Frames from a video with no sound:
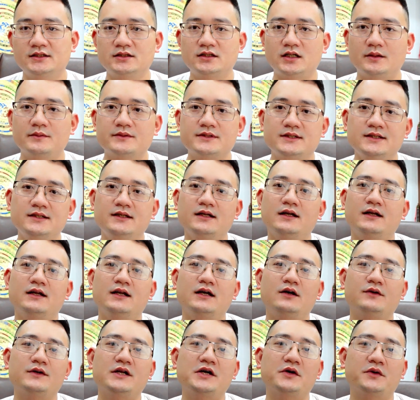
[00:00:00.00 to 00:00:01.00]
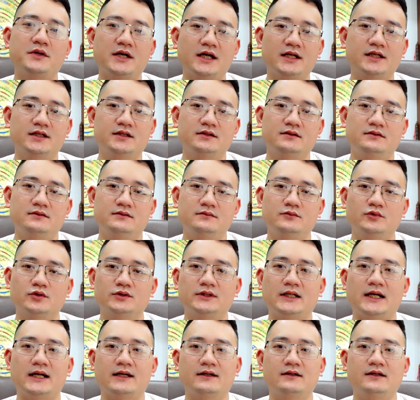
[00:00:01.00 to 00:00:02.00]
thậm chí là lau đều đặn một
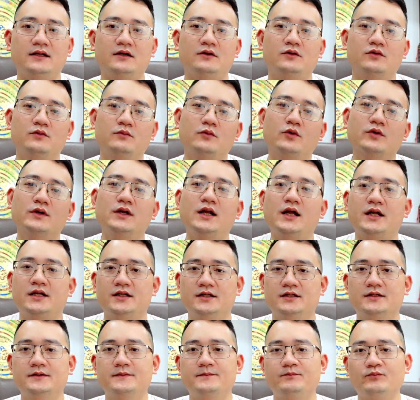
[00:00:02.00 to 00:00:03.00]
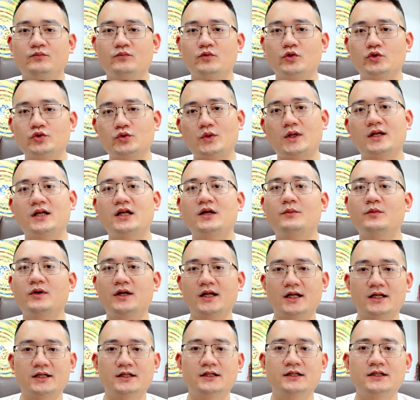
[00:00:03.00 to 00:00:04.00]
tháng lau 4 lần mỗi tuần là một
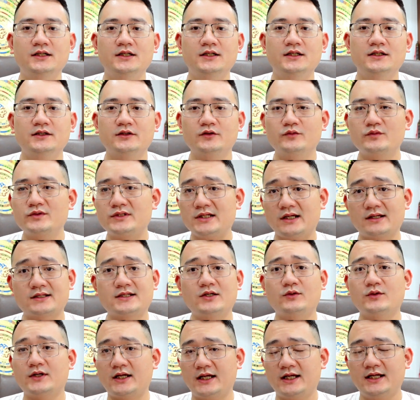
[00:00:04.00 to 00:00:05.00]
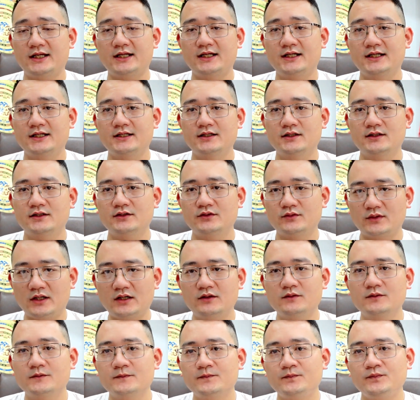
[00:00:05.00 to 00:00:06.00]
lần cũng chẳng sao cả đúng
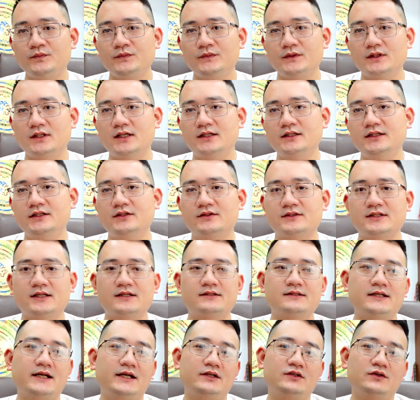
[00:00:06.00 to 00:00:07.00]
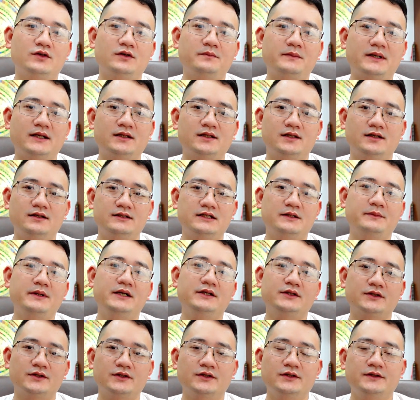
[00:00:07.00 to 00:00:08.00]
không đấy thì nó sạch sẽ cho ban thờ nhà
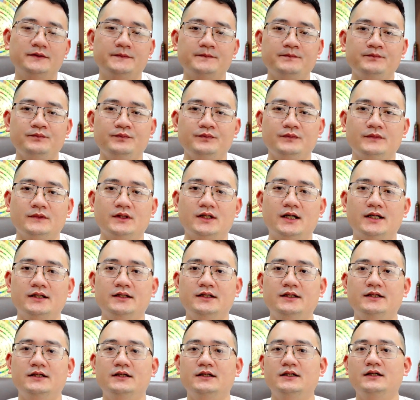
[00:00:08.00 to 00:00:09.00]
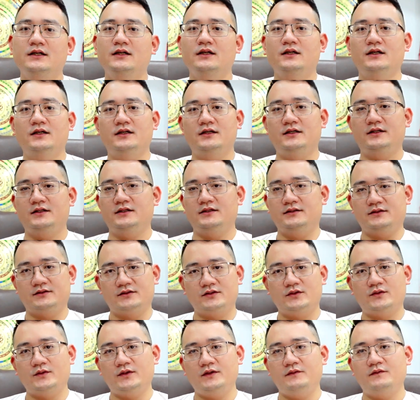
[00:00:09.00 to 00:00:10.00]
mình thôi đấy thì ê,
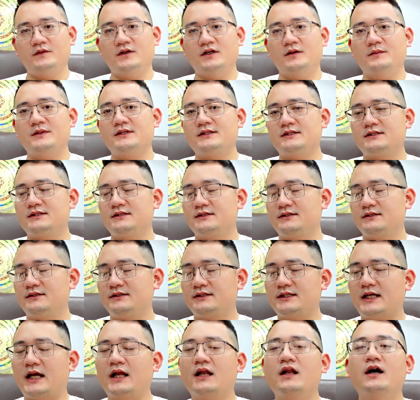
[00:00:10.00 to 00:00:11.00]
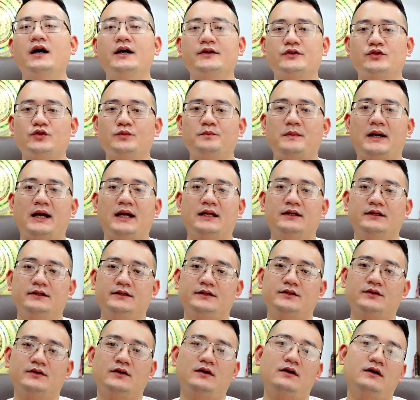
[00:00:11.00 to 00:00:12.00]
tôi vừa mới trả lời cho bạn
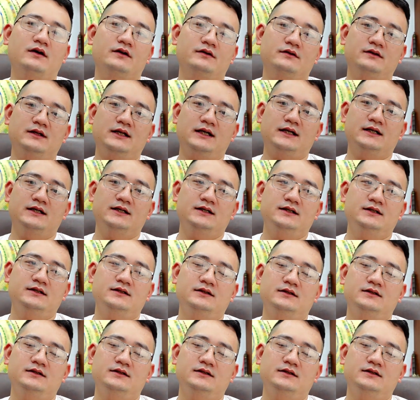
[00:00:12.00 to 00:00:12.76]
cái câu hỏi đó là